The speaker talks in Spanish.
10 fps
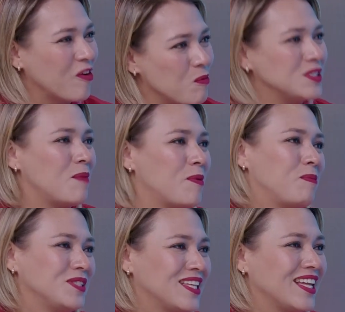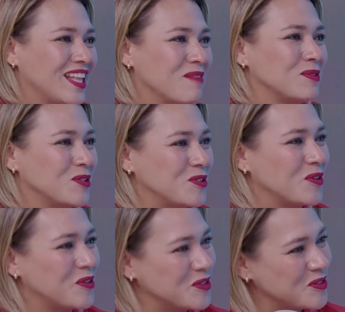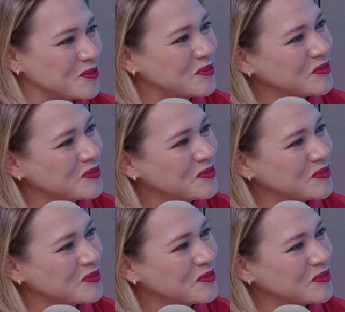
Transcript: como es la propuesta que tenemos. ¿Has pensado con